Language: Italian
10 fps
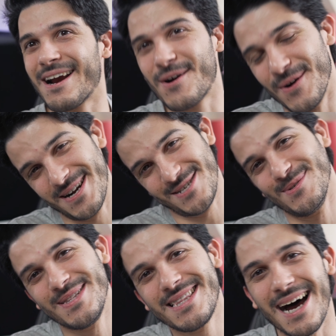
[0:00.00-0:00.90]
con
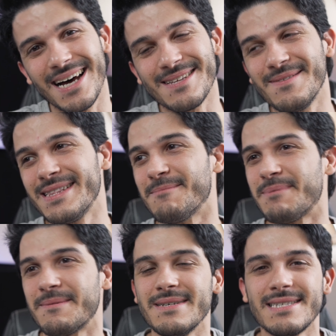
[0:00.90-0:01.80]
risultati, mentre
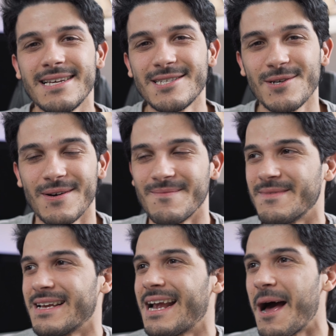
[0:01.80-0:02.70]
per me stesso
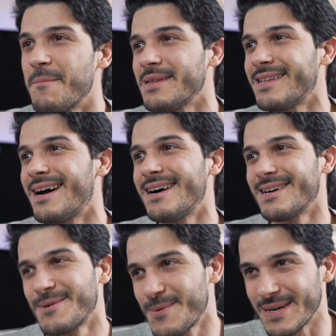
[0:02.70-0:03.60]

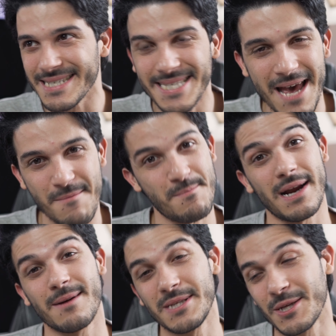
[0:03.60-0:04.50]
capita quasi sempre,
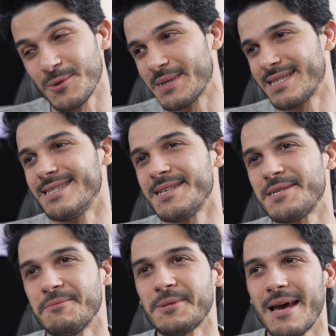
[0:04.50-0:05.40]
è capitato per
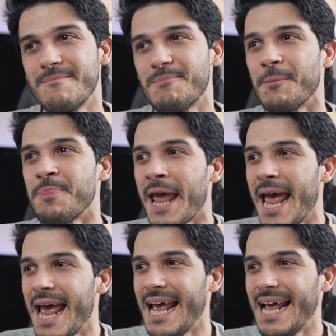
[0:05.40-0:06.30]
tantissimo tempo,
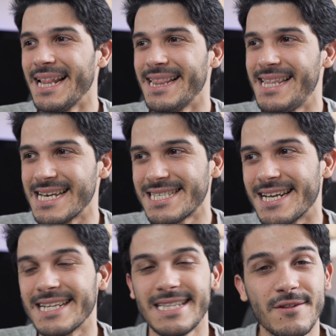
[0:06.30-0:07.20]
di
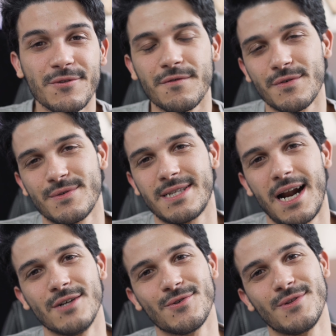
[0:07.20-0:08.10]
essere tanto
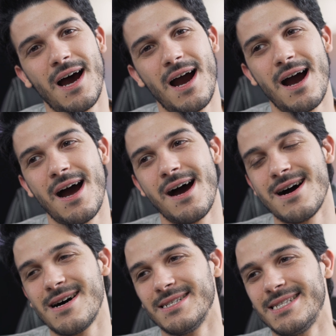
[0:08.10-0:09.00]
frustrato
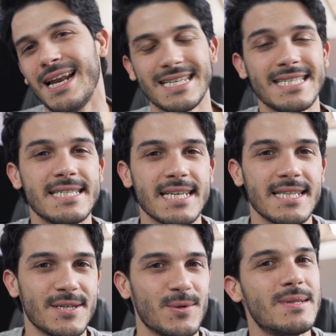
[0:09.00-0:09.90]
da, dall'assenza
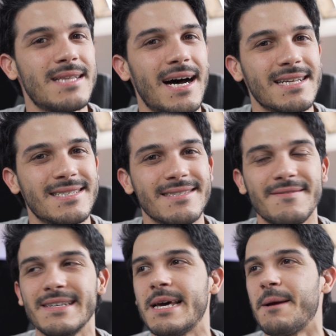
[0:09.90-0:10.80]
di risultati, di
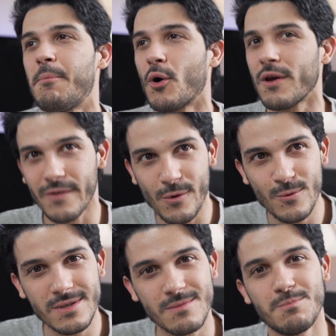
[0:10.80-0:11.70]
vedere poche
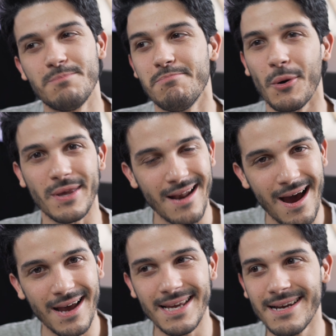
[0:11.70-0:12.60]
views, pochi
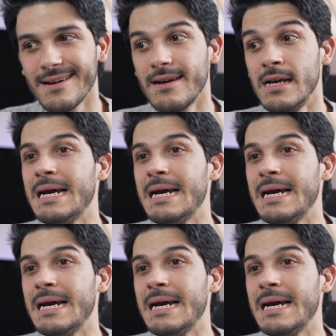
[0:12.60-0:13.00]
like,